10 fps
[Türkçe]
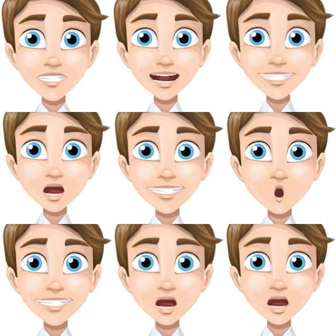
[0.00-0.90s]
işaret
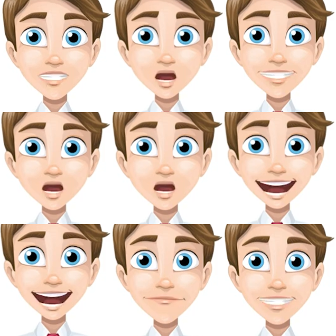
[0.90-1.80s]
değiştirecek. Sağ
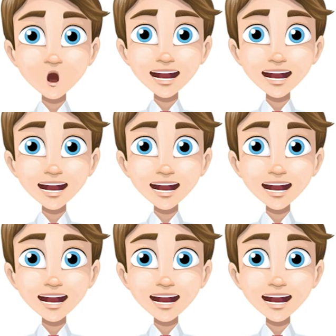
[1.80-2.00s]
taraflar aynı kalacak.